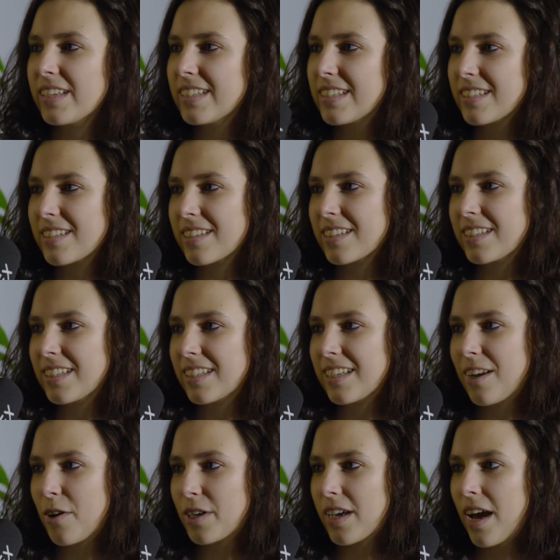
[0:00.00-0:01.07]
Das ist richtig,
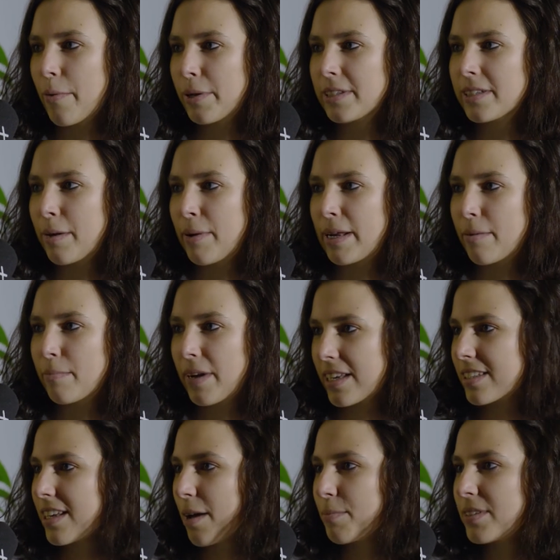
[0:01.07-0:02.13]
genau. Ich arbeite da bei der
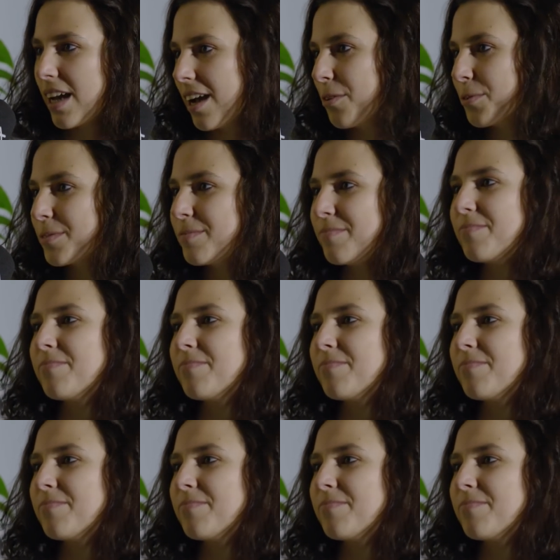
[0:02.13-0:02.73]
Presseabteilung.